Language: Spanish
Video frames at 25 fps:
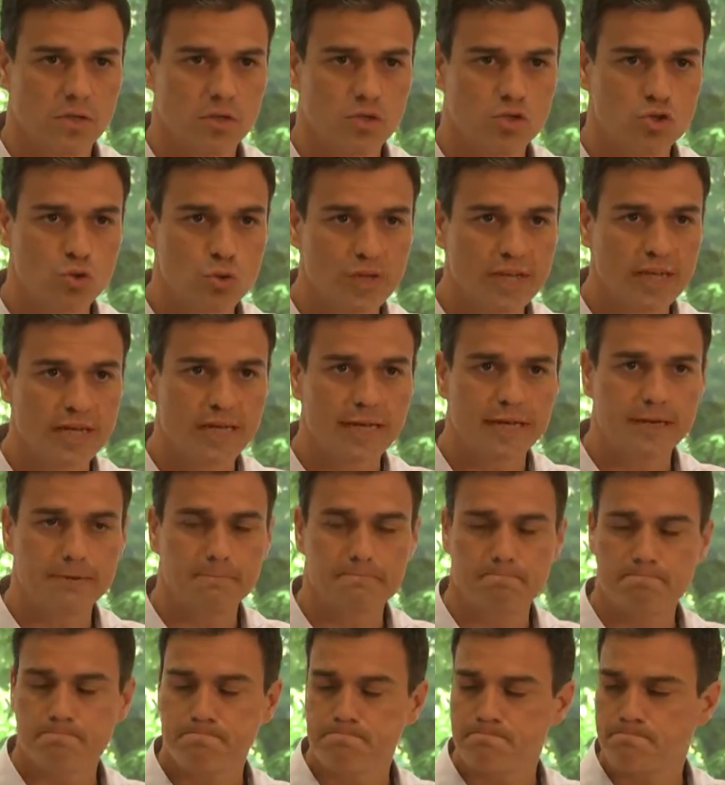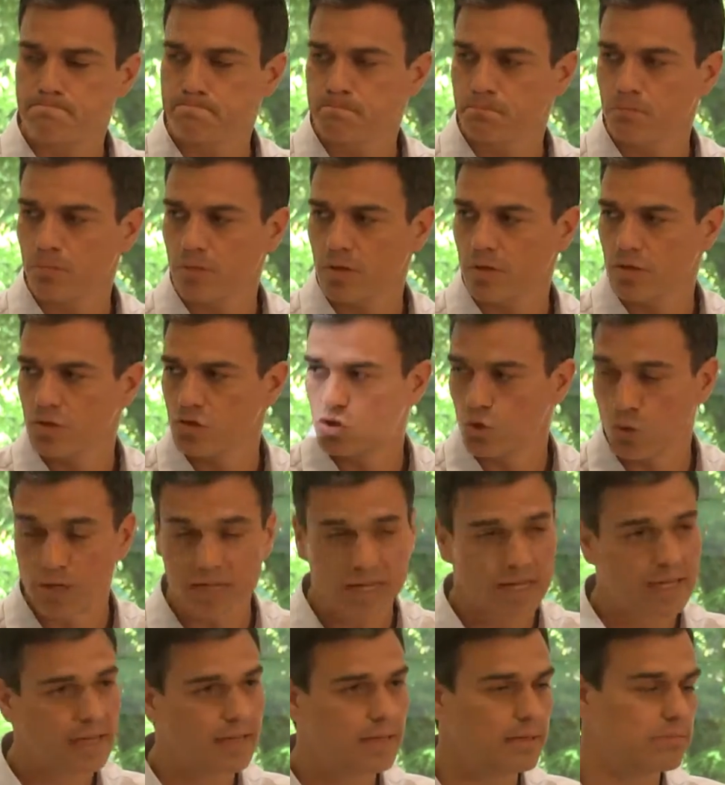Su hija, su
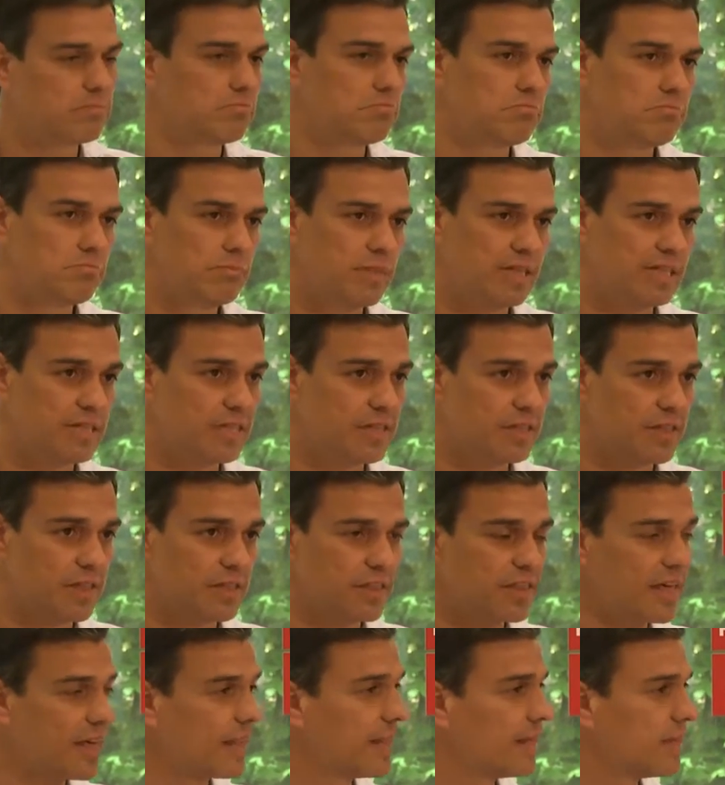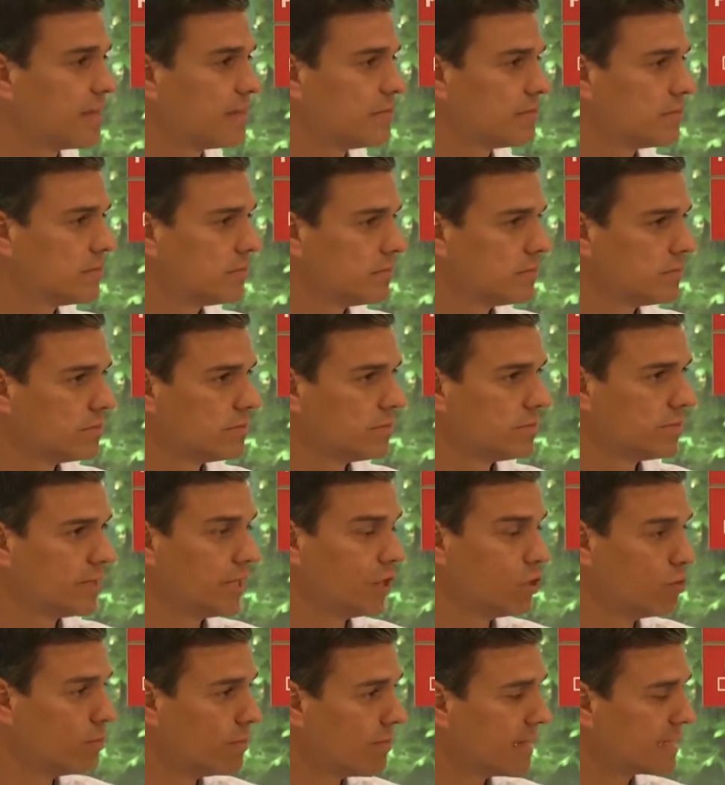hija es licenciada,
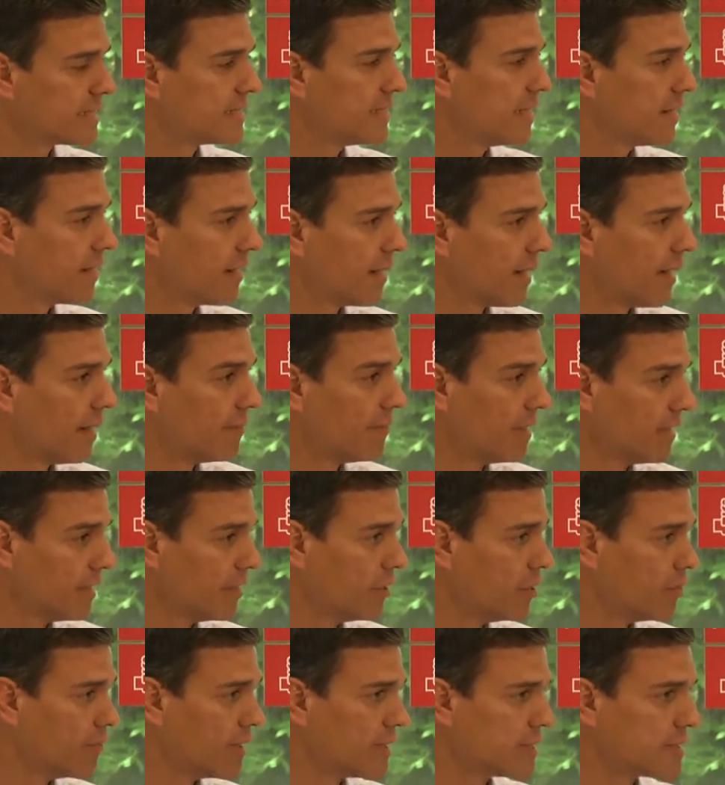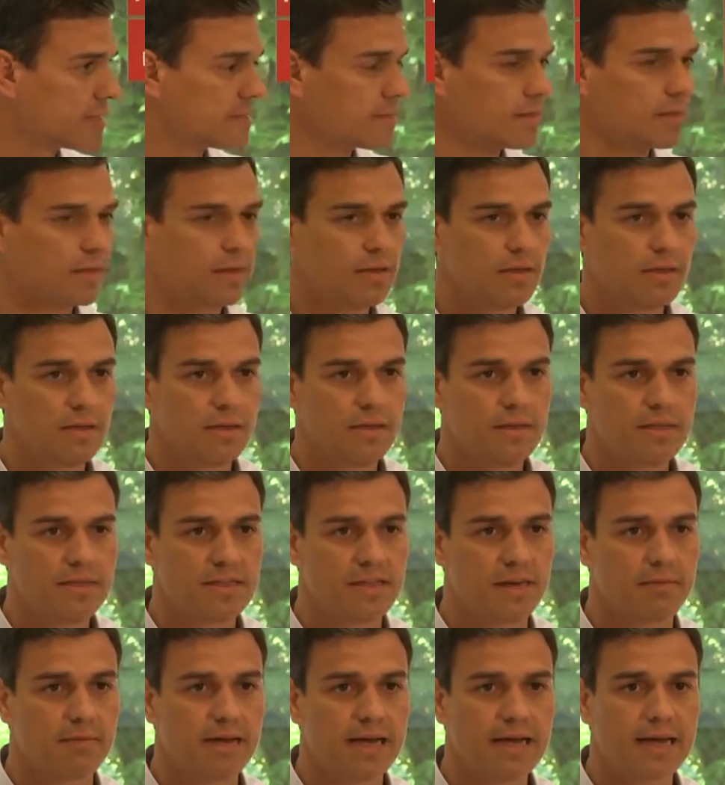tiene un máster, habla idiomas y
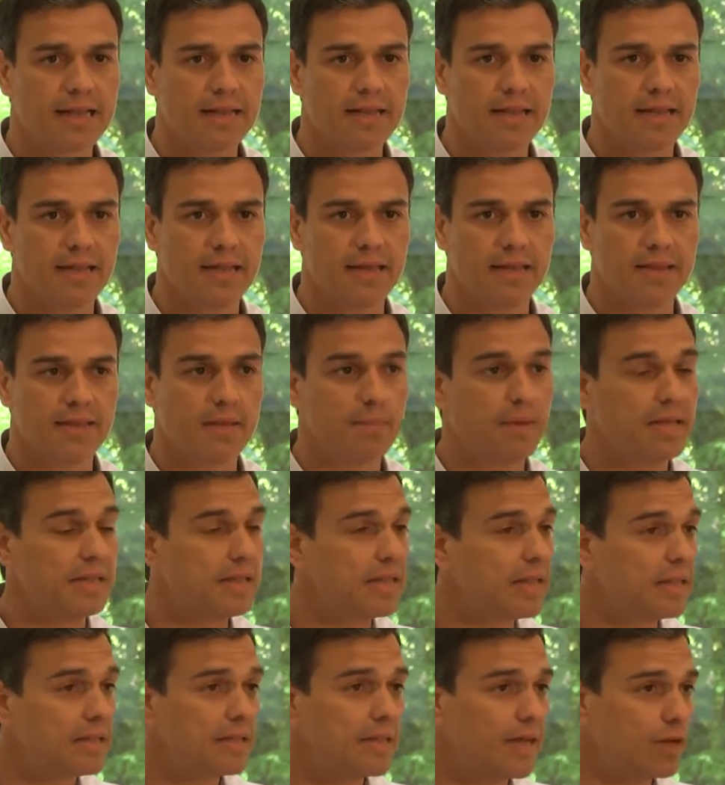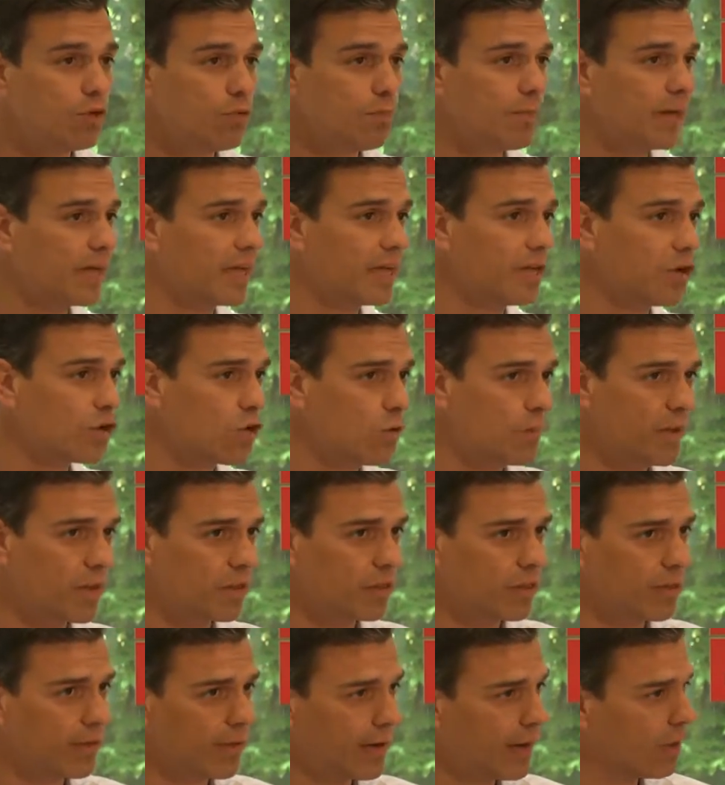trabaja de dependienta en un pequeño
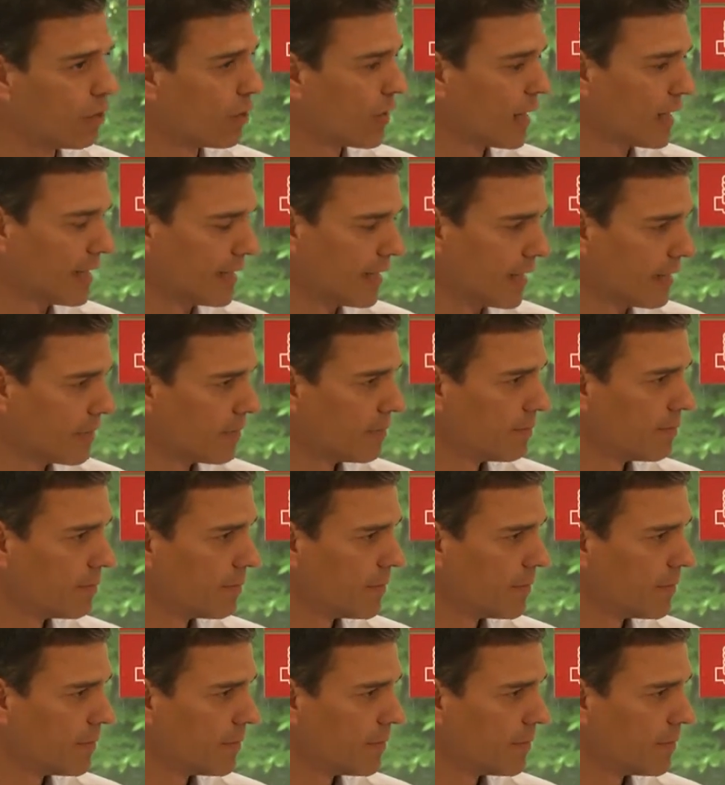comercio de la localidad.